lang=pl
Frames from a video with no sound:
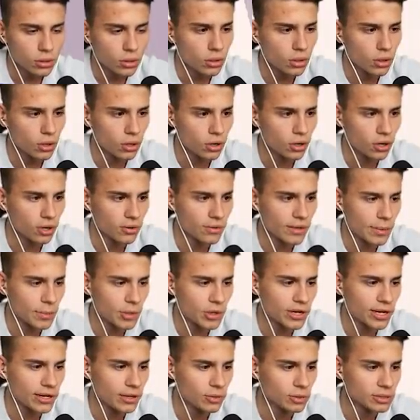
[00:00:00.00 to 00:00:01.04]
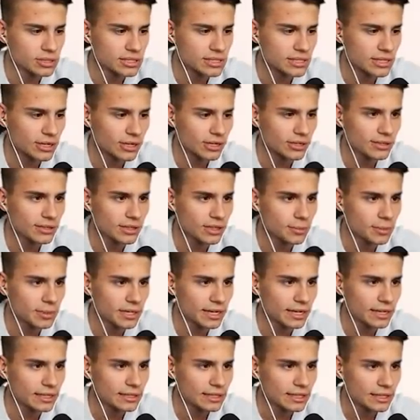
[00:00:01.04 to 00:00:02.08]
O, na moje lustro,
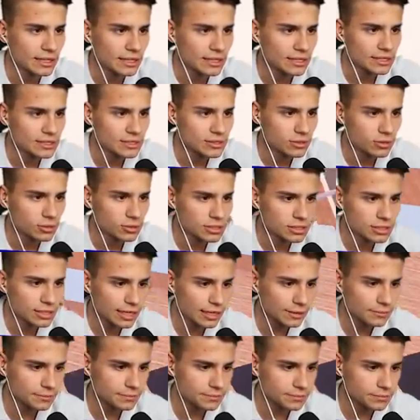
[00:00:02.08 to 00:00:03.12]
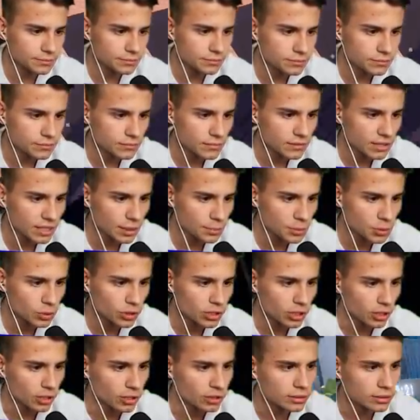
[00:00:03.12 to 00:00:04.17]
dobra. I z lustra na
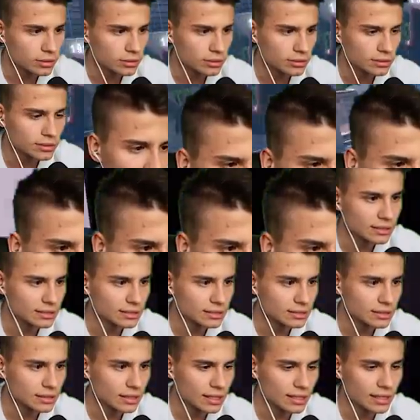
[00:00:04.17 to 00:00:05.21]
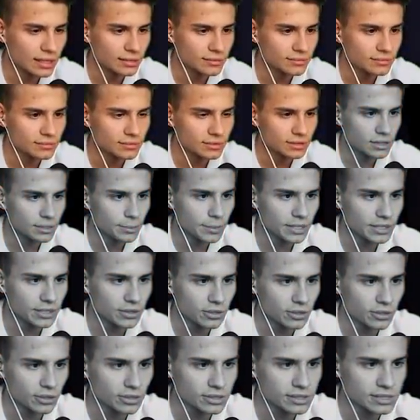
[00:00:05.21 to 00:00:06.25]
biurko. Tak, ale chyba nie
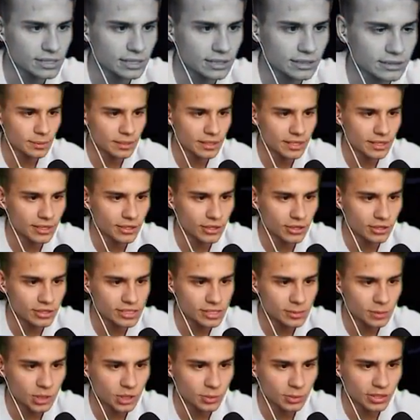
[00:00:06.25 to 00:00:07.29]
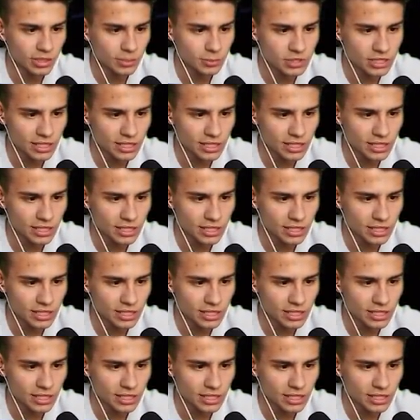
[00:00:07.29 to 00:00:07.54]
do końca. Chyba nie do końca, bo nie mogę